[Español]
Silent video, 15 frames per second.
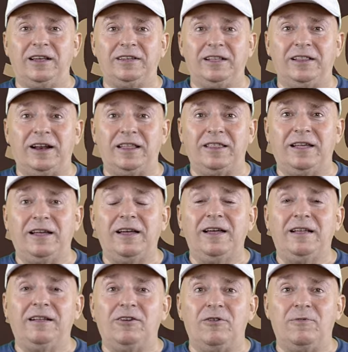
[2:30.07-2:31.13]
qué se
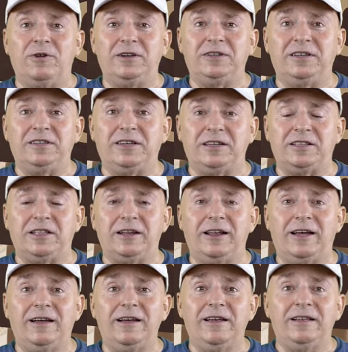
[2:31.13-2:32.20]
trata, cómo es esa
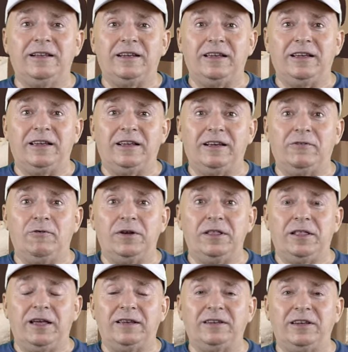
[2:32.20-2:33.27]
estela que
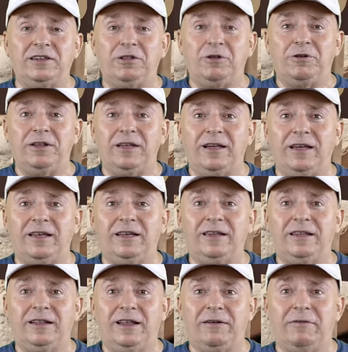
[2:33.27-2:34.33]
cuenta esa historia
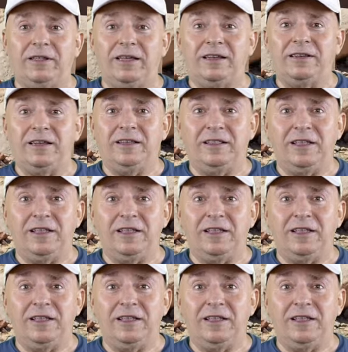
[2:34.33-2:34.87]
y la verdad es que